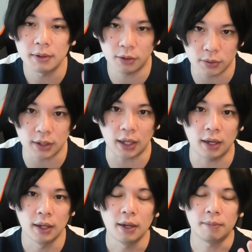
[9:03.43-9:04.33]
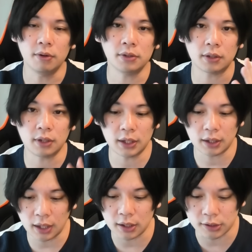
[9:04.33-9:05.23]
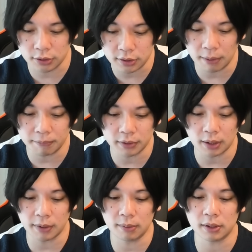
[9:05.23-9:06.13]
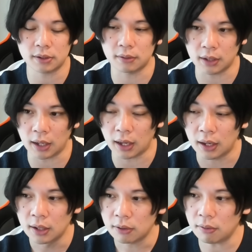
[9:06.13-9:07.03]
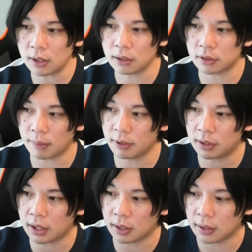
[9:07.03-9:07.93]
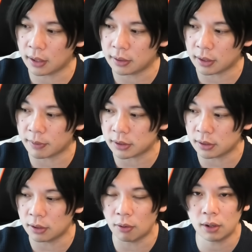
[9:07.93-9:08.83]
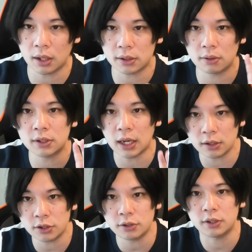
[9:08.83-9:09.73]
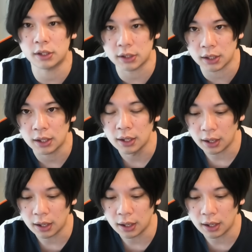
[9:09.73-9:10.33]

気をつけて。モンストの日だけ10連分貯まりますので、今回の貯める期間に入ってきます、6月の30日、